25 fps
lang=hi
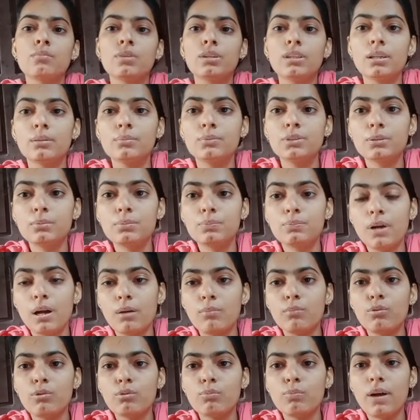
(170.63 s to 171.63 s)
मतलब जब
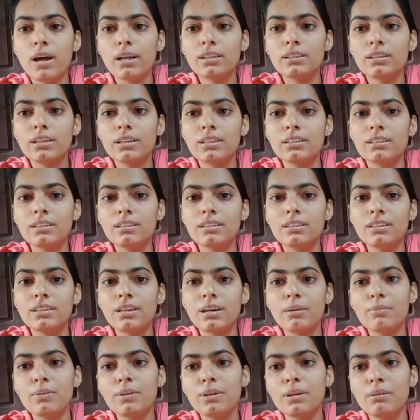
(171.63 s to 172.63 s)
हम लोग बात करते थे
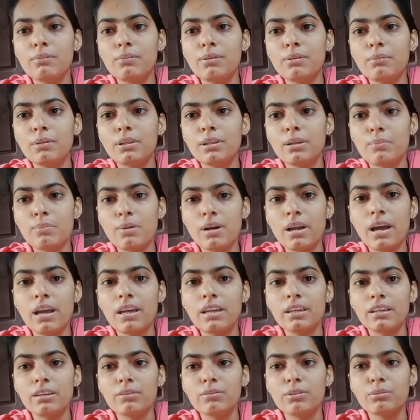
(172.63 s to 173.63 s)
कभी कभी मतलब
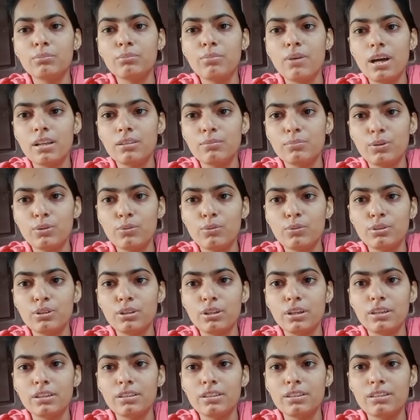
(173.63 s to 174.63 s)
पढ़ाई के वक्त बात भी
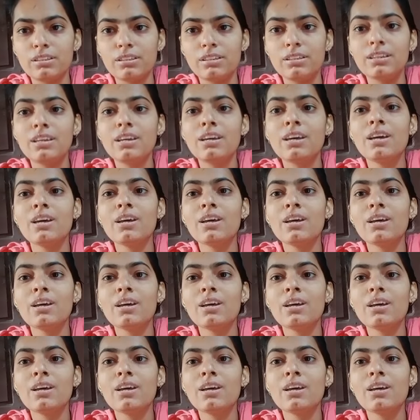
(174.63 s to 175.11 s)
होती रहती थी